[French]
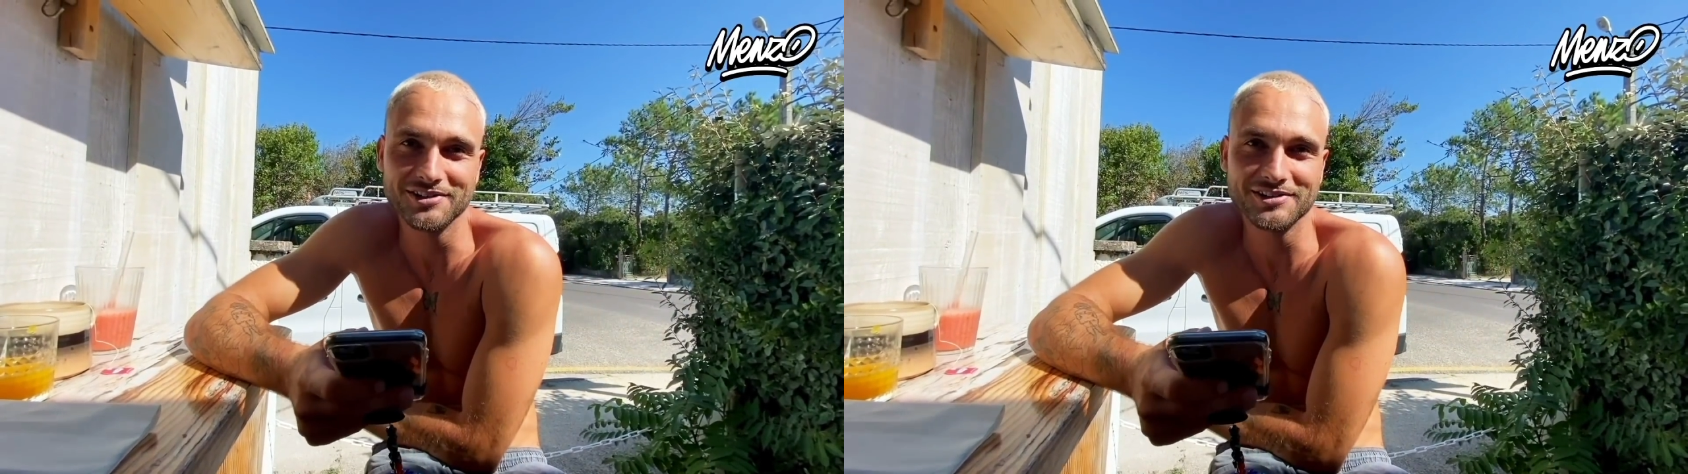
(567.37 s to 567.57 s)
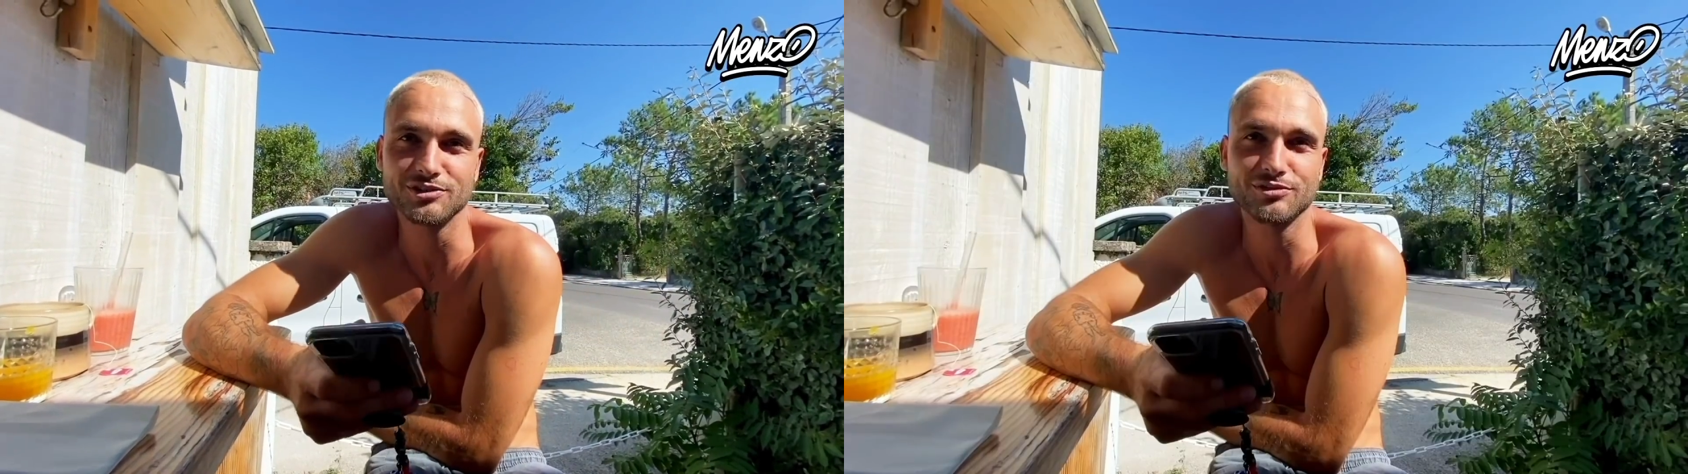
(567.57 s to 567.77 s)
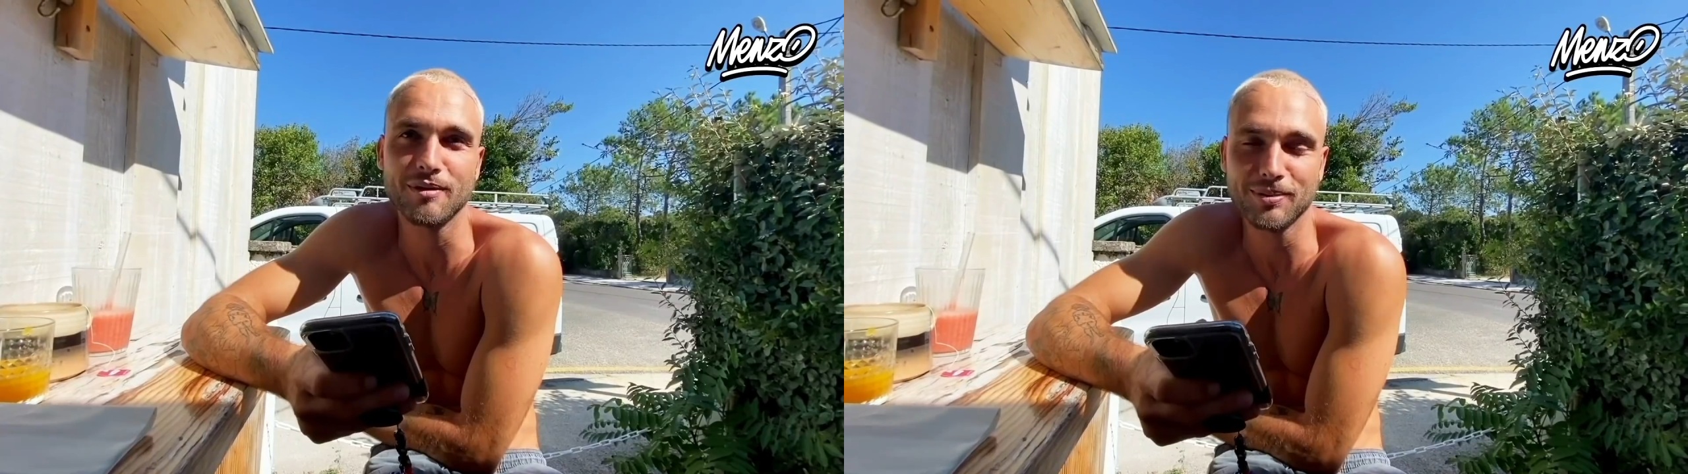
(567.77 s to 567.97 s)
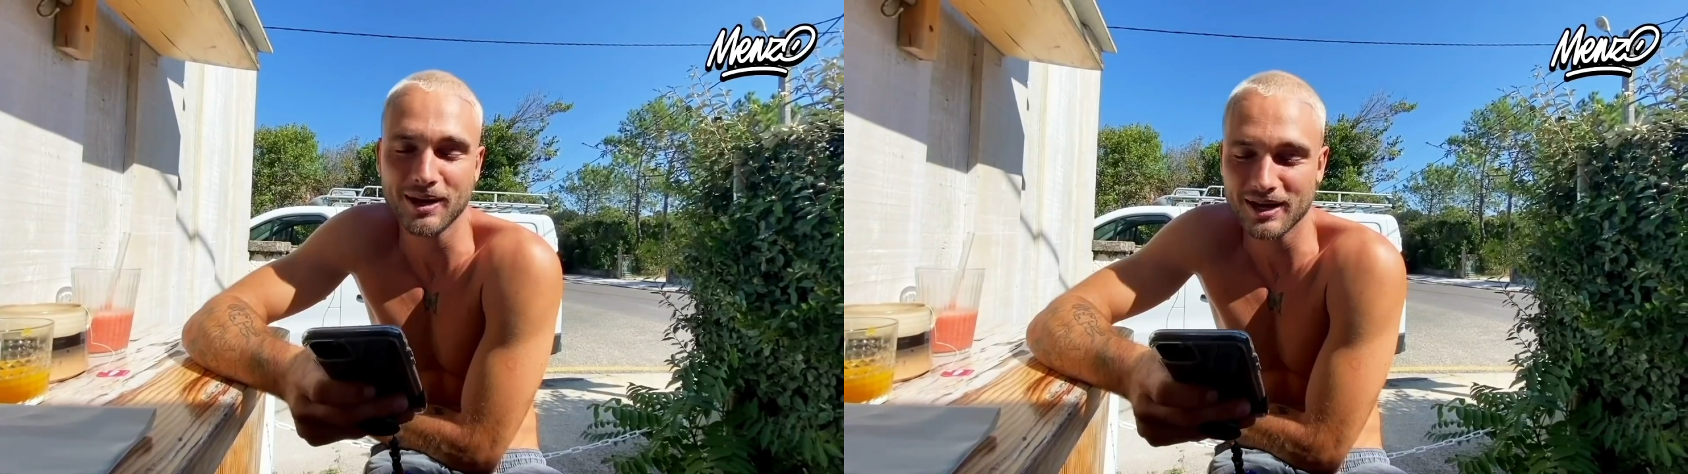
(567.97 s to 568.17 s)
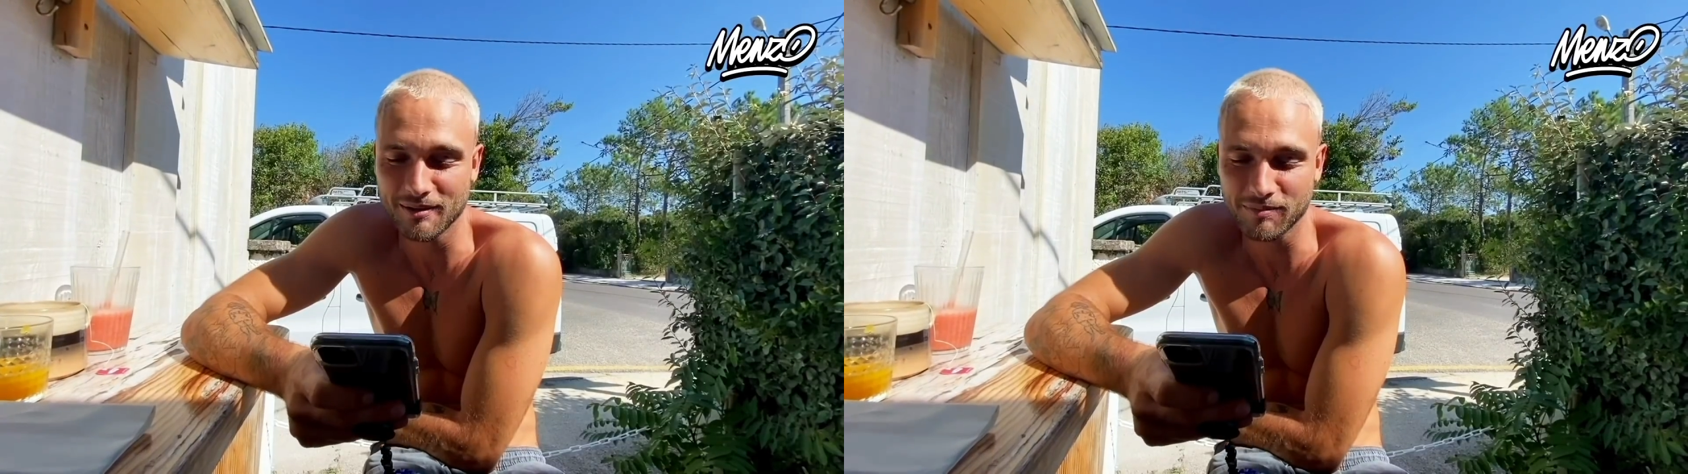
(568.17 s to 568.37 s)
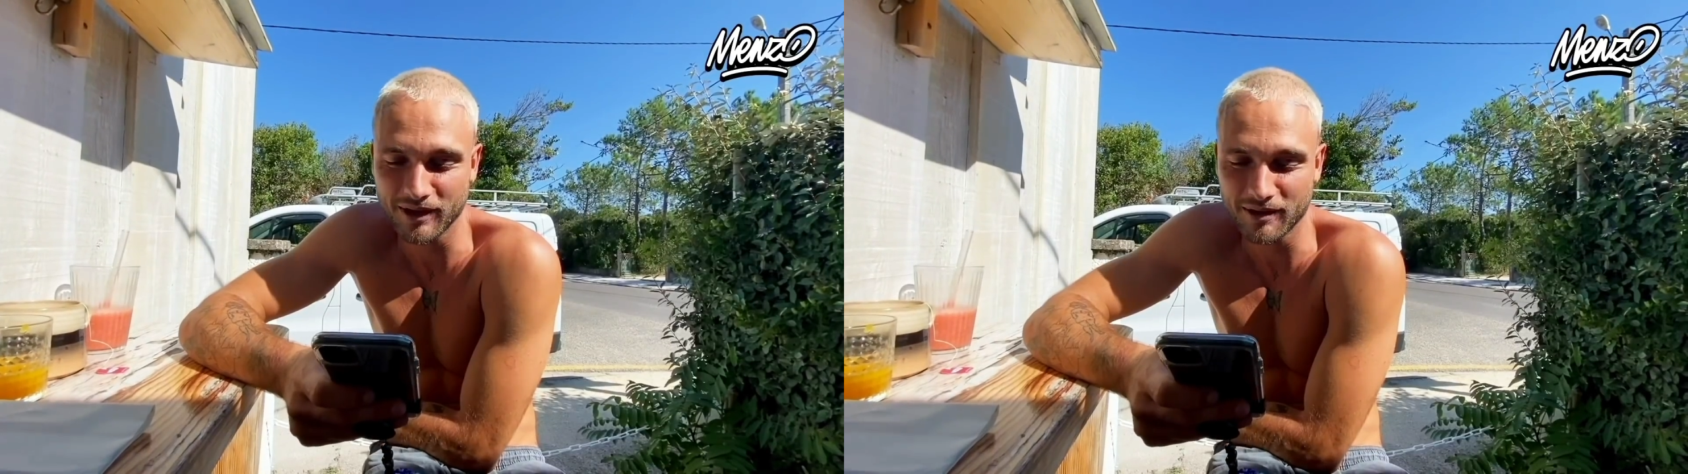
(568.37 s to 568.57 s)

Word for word: si je dois pas aller après à